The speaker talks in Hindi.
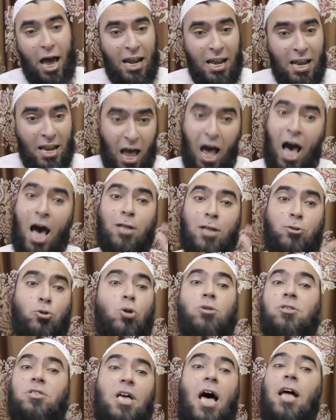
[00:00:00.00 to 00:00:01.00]
अल्लाह
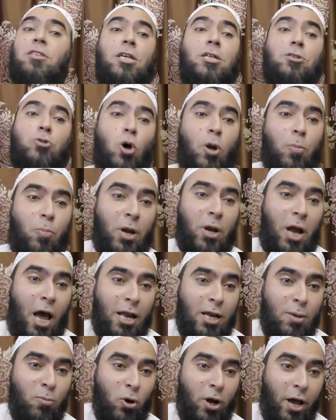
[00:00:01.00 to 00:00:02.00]
तो ज़ाती तौर पर
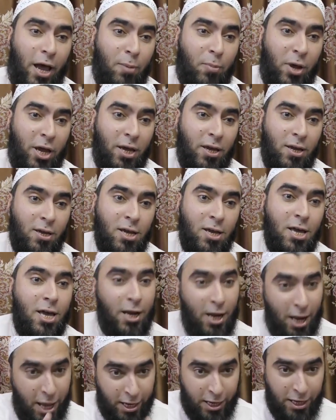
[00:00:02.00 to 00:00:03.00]
गैब हैं
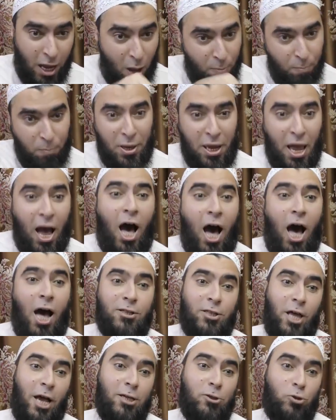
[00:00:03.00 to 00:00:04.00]
लेकिन अम्बिया
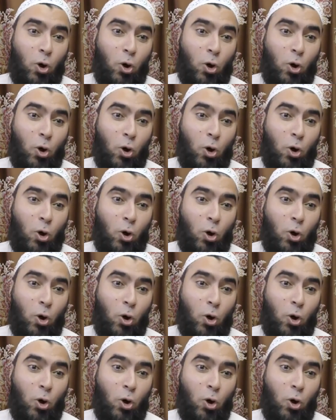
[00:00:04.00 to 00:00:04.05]
अताई